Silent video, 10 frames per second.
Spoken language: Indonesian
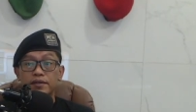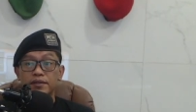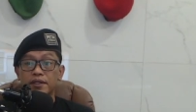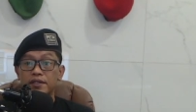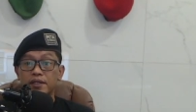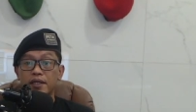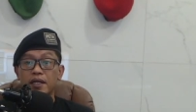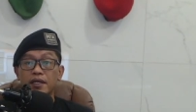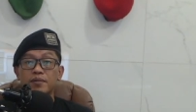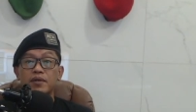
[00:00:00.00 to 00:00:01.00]
jadi sekali
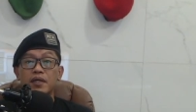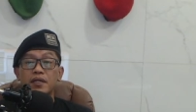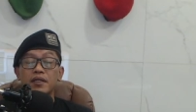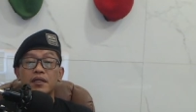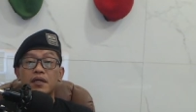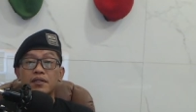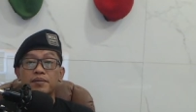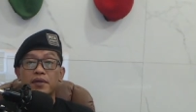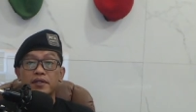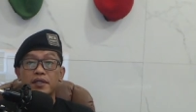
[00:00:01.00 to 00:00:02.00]
lagi bukan ini yang
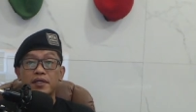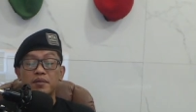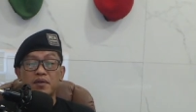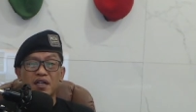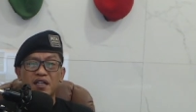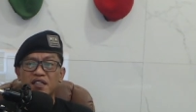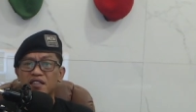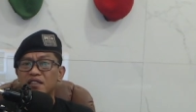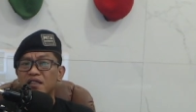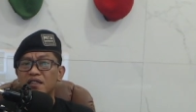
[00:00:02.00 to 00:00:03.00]
seperti ini bukan hanya di,
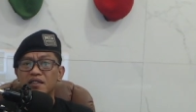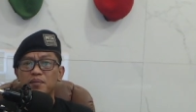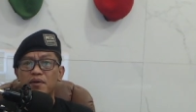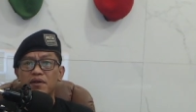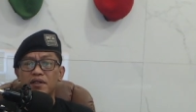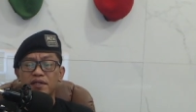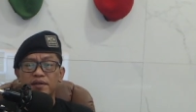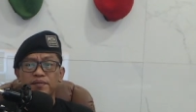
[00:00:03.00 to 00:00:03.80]
di Polri,